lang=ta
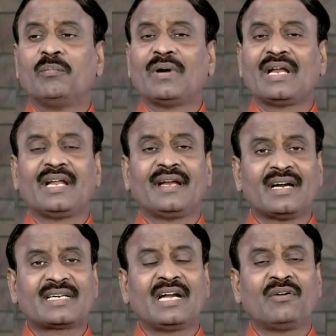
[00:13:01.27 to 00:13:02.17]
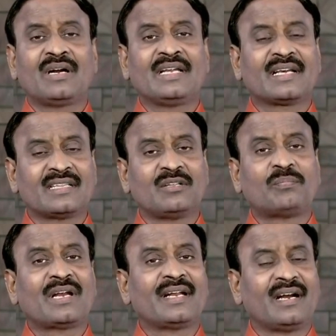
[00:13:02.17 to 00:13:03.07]
பல நாட்கள் அவங்க இறந்து
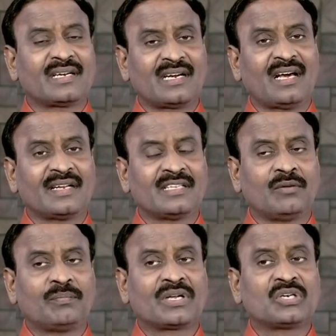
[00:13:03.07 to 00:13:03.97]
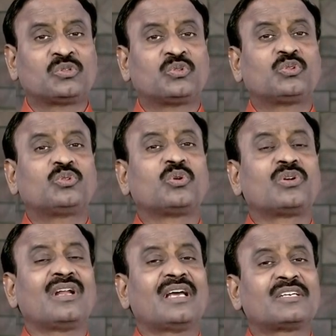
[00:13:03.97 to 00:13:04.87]
பல நாட்கள் ஆனதுக்கு பிறகு
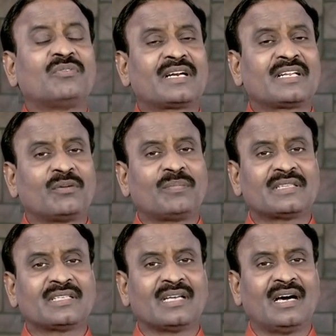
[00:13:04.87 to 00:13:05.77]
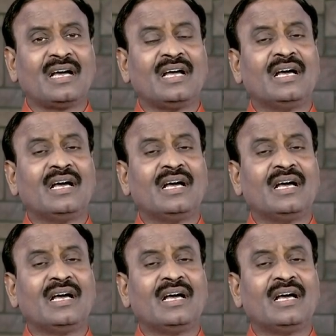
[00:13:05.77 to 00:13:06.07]
துர்நாற்றம் வர்றதை பார்த்து தான்